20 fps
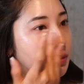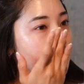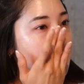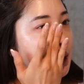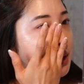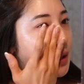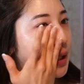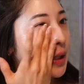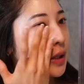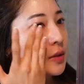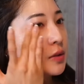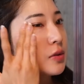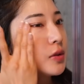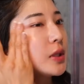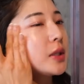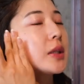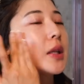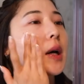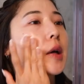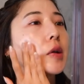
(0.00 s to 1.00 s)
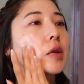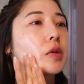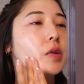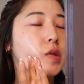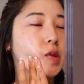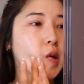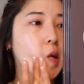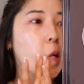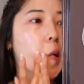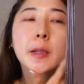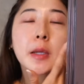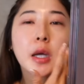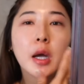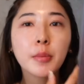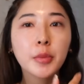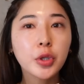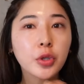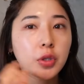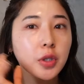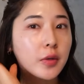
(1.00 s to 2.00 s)
マスカラ塗りたいのと
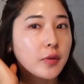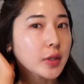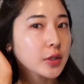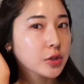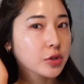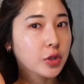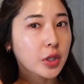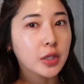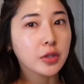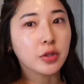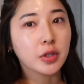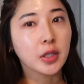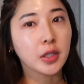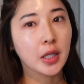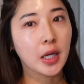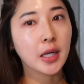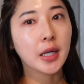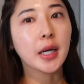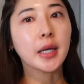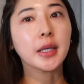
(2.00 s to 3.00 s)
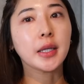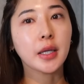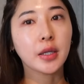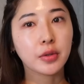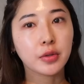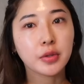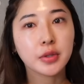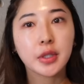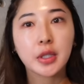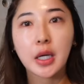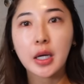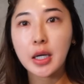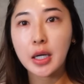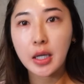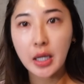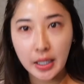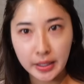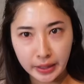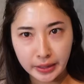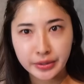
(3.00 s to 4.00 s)
髪の毛はストレートで長いやろほんで
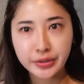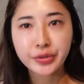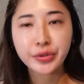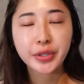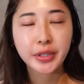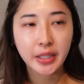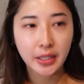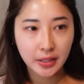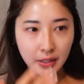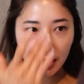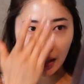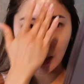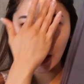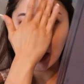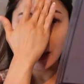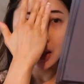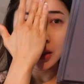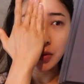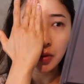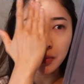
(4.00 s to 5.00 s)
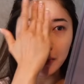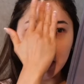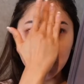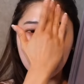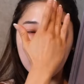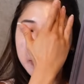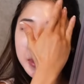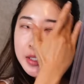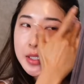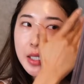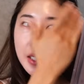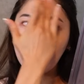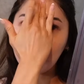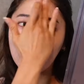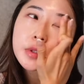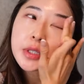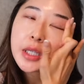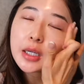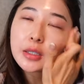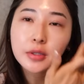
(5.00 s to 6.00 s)
肌黒いやんかもうめちゃめ
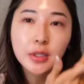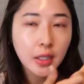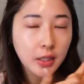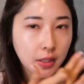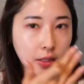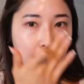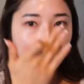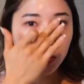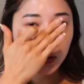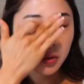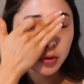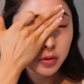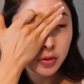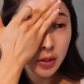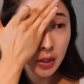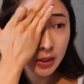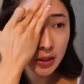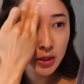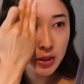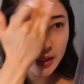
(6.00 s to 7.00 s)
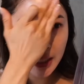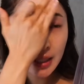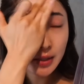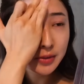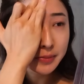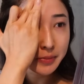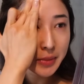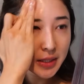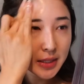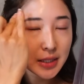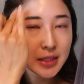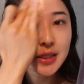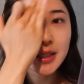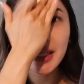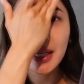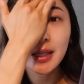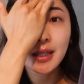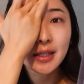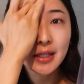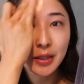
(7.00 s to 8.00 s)
ちゃギャル感が出んのよ私ギャルめっちゃ好
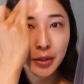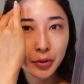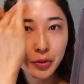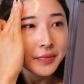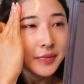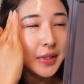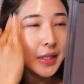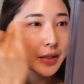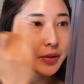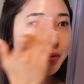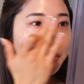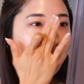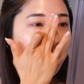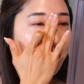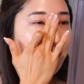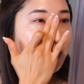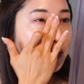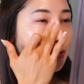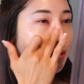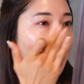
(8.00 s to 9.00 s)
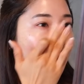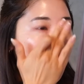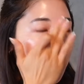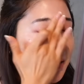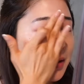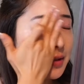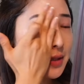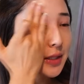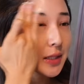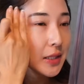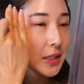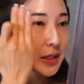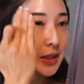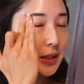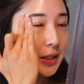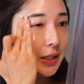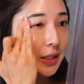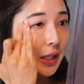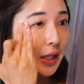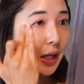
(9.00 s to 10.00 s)
きやねんけどけどなんかちょっと兵
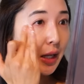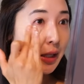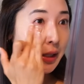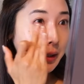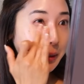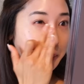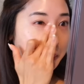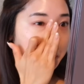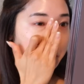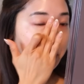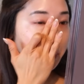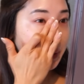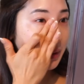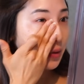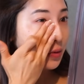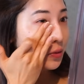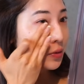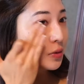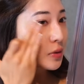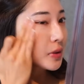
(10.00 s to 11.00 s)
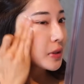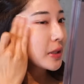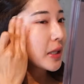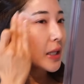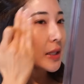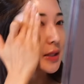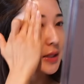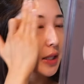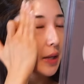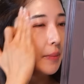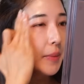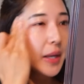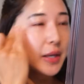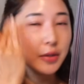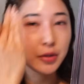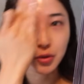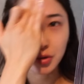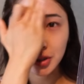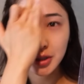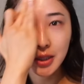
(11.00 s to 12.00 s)
士感を出した
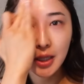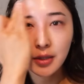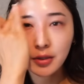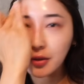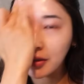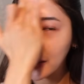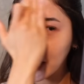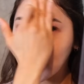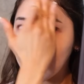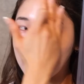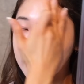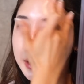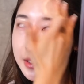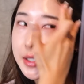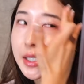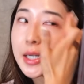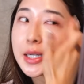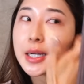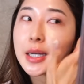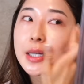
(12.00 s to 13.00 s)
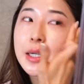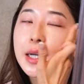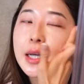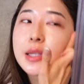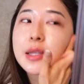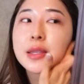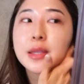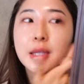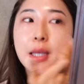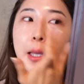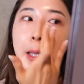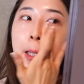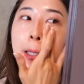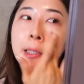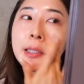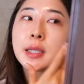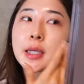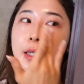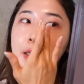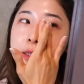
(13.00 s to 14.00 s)
メイクをしたいのよねなんかツヤ感があって
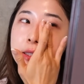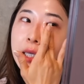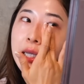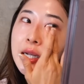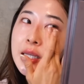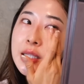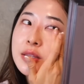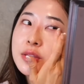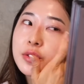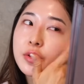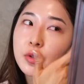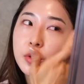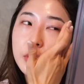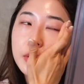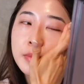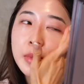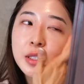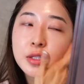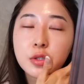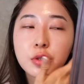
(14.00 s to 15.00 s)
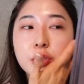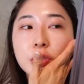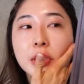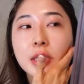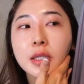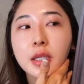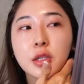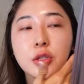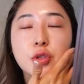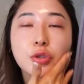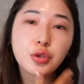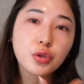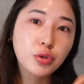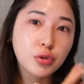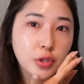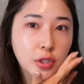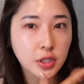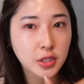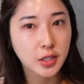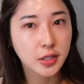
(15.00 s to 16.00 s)
なんかさらっと今ちょっとだけちょ
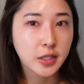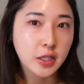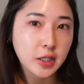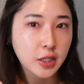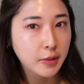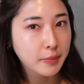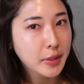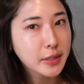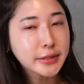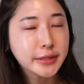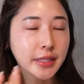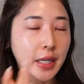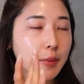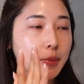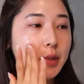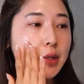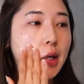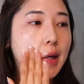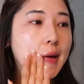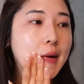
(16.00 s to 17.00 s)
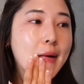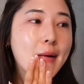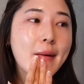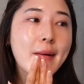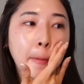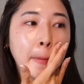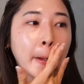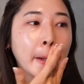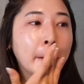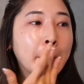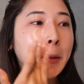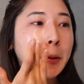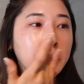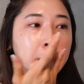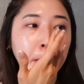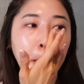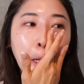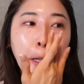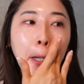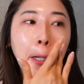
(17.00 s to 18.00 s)
ちょってして出てきましたみたいなメイクを
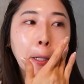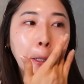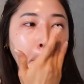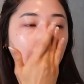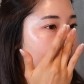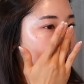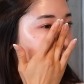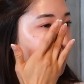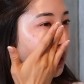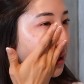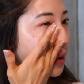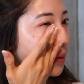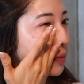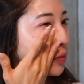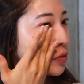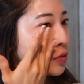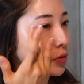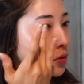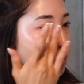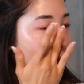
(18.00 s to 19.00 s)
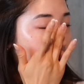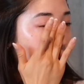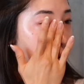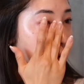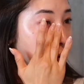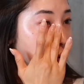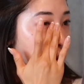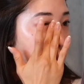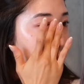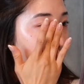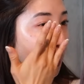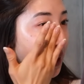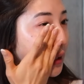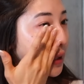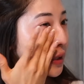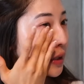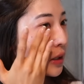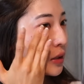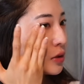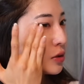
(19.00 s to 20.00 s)
したいんやけどなんかもうその
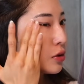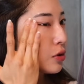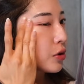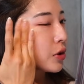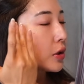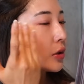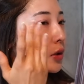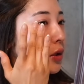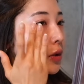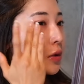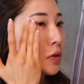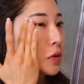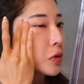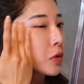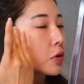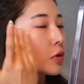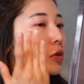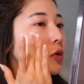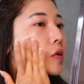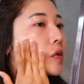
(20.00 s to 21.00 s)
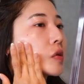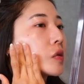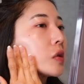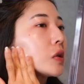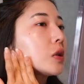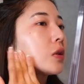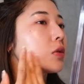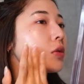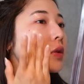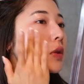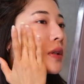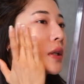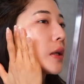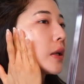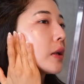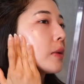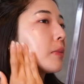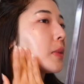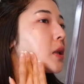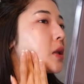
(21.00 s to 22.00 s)
肌が黒いっていうことによっ
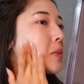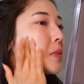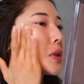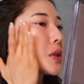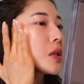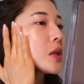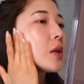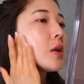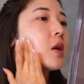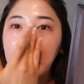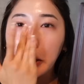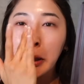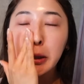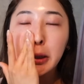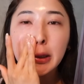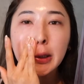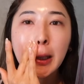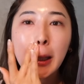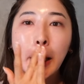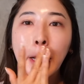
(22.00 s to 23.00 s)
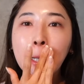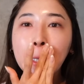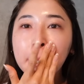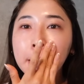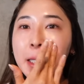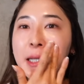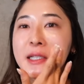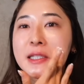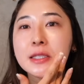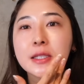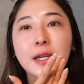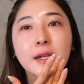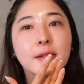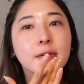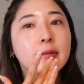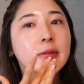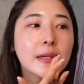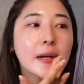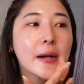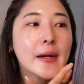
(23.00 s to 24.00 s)
てめちゃめちゃ私がやりたい
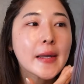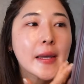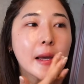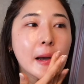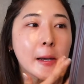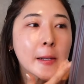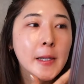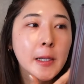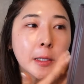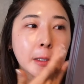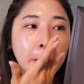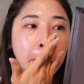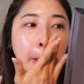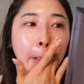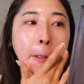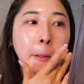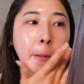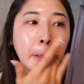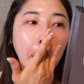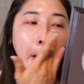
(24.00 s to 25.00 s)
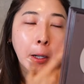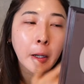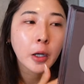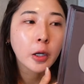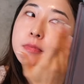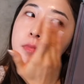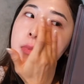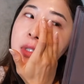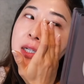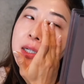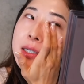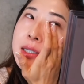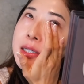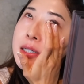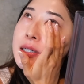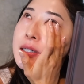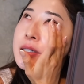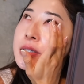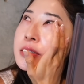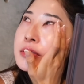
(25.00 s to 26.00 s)
スタイルと波形離れていくからだか
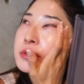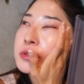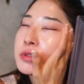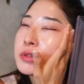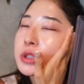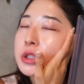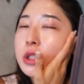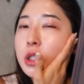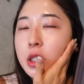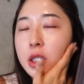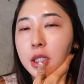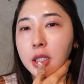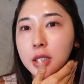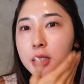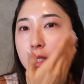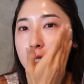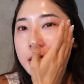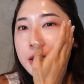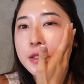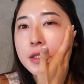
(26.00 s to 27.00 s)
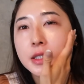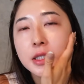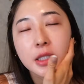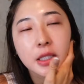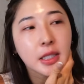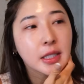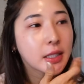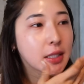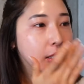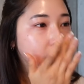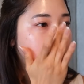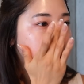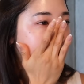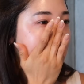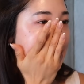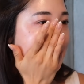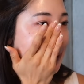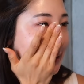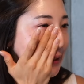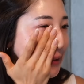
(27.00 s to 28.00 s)
らどうしたらいいってなった時に引き
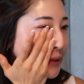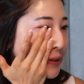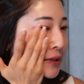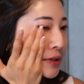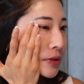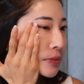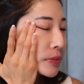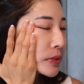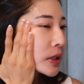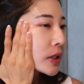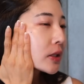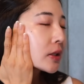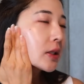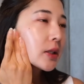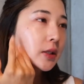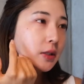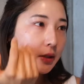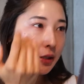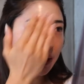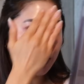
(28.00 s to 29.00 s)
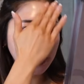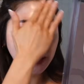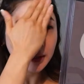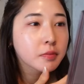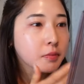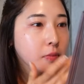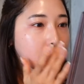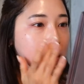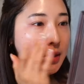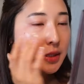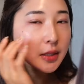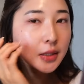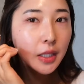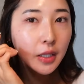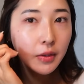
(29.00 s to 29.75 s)
算したらいいよみたいになってまつげ